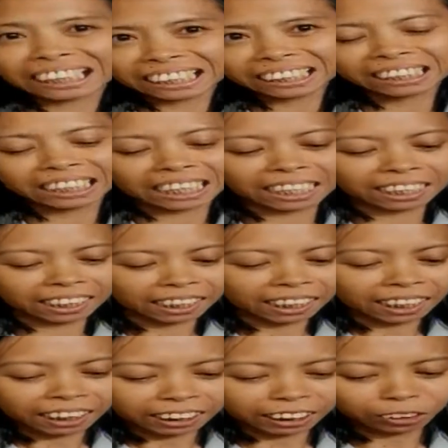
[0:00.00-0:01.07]
kerajinan ya
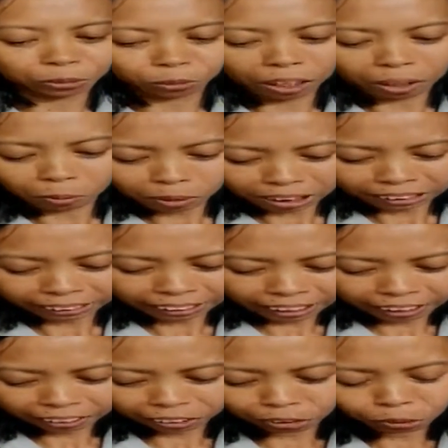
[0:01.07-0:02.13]
itu
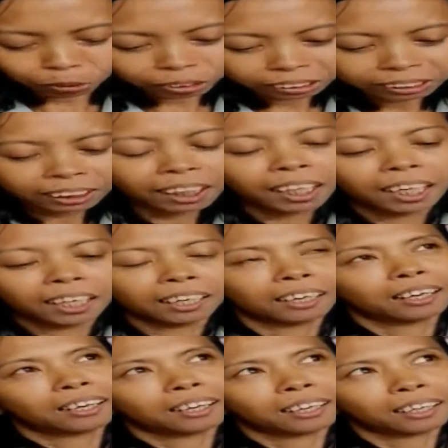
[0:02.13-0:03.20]
awalnya terus
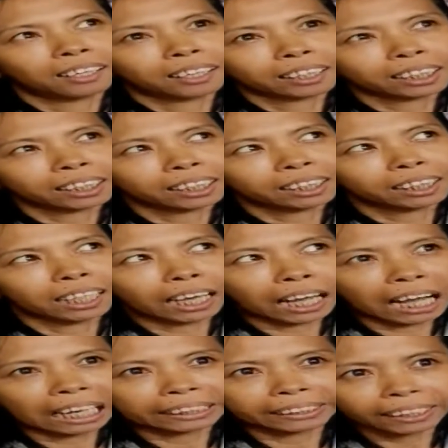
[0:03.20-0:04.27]
uh,
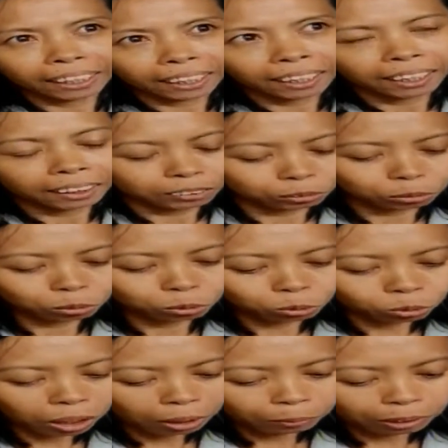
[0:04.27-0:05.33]
ada
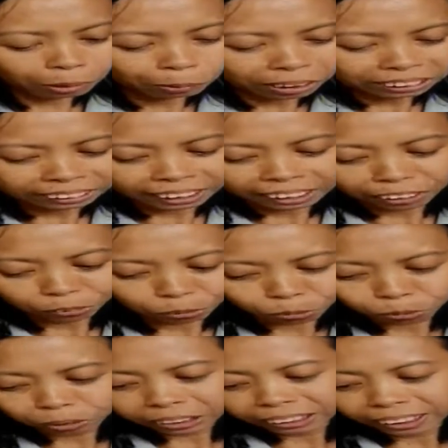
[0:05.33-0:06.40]
dulu awal-awal sekali
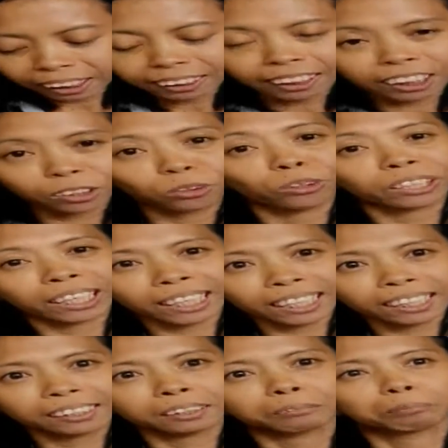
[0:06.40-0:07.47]
itu ini kan dari
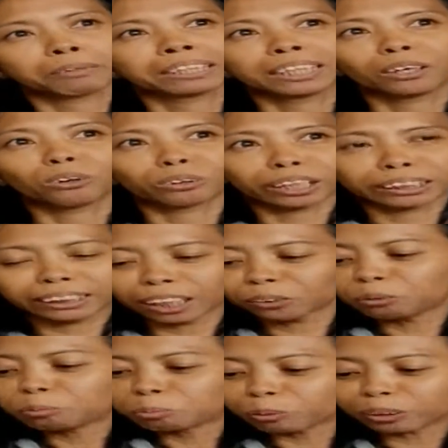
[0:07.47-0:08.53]
koran banyak koran
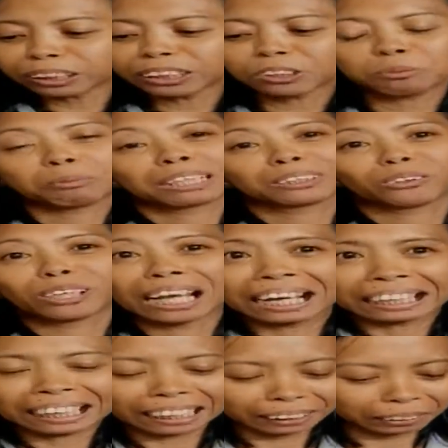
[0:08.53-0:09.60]
yang numpuk di rumah
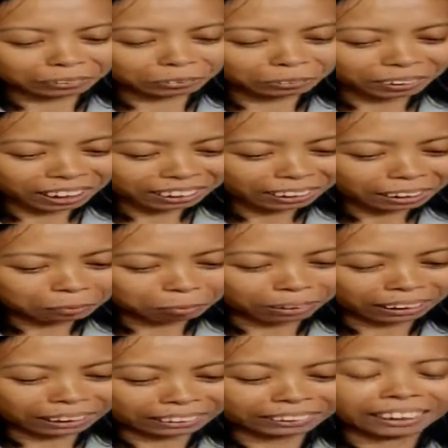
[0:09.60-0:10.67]
saudara gitu kan
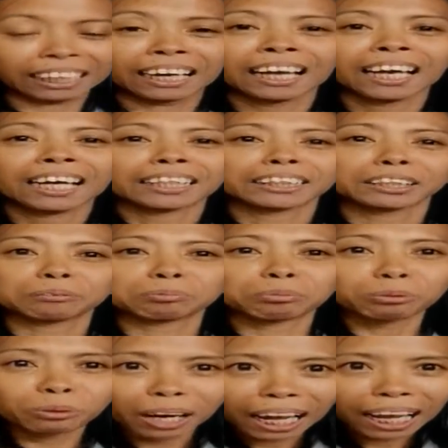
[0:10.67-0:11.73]
daripada dia
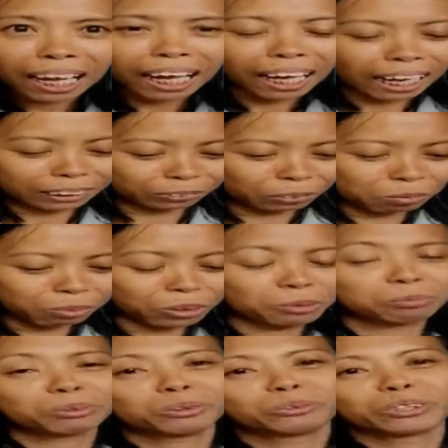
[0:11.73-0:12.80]
dibuang atau
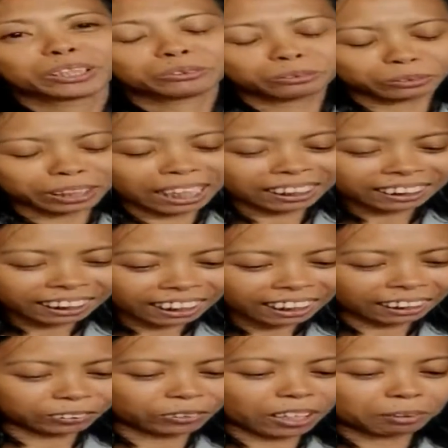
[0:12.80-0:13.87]
menu-menuhin
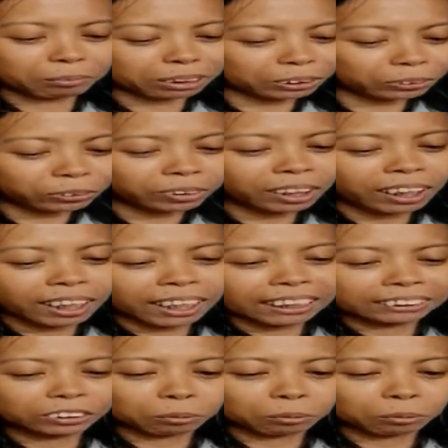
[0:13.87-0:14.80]
gudangnya gitu habis itu